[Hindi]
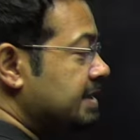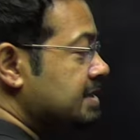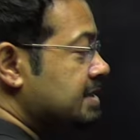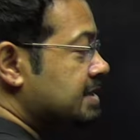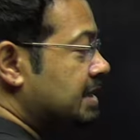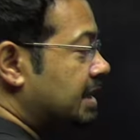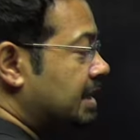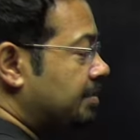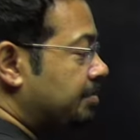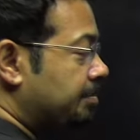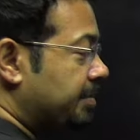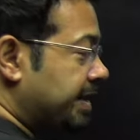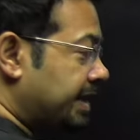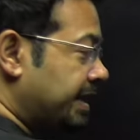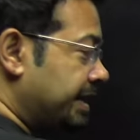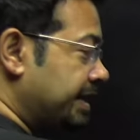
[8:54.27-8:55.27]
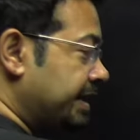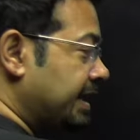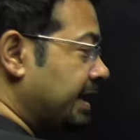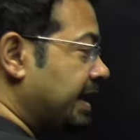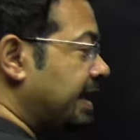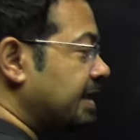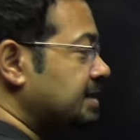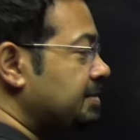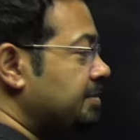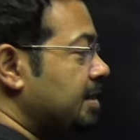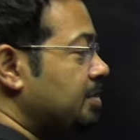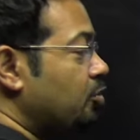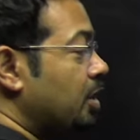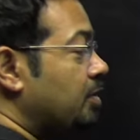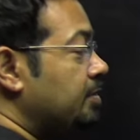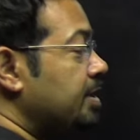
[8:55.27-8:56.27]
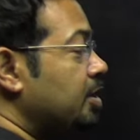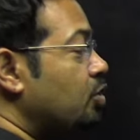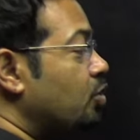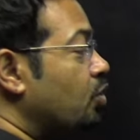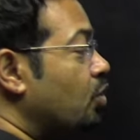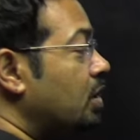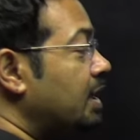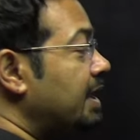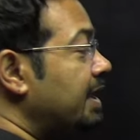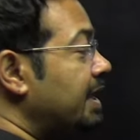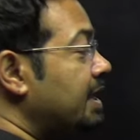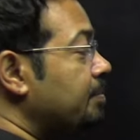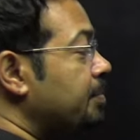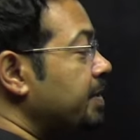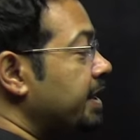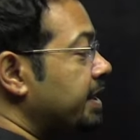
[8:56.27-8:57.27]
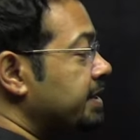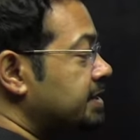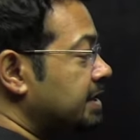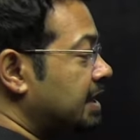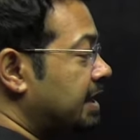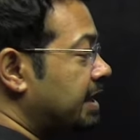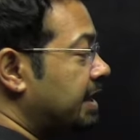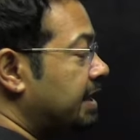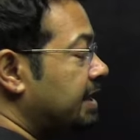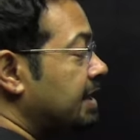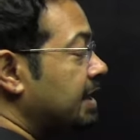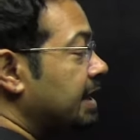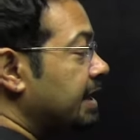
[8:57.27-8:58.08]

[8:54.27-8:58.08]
इज द मैकेनिकल का इसलिए मैंने बोला हूँ गोल्डन पीरियड चल रहा है